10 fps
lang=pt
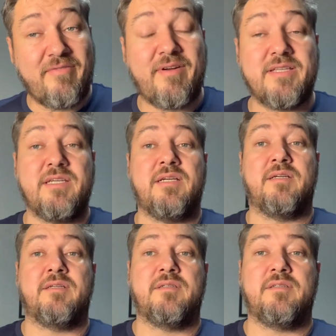vir a fadiga.
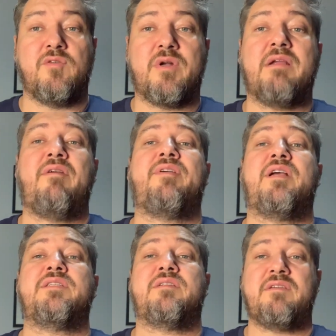O cara vai
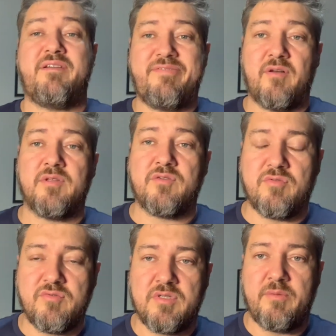ficar achando que é falta de
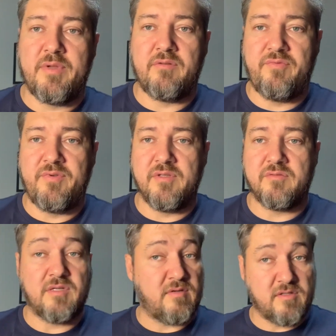condicionamento
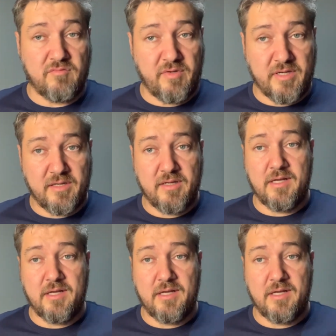físico, às vezes não é.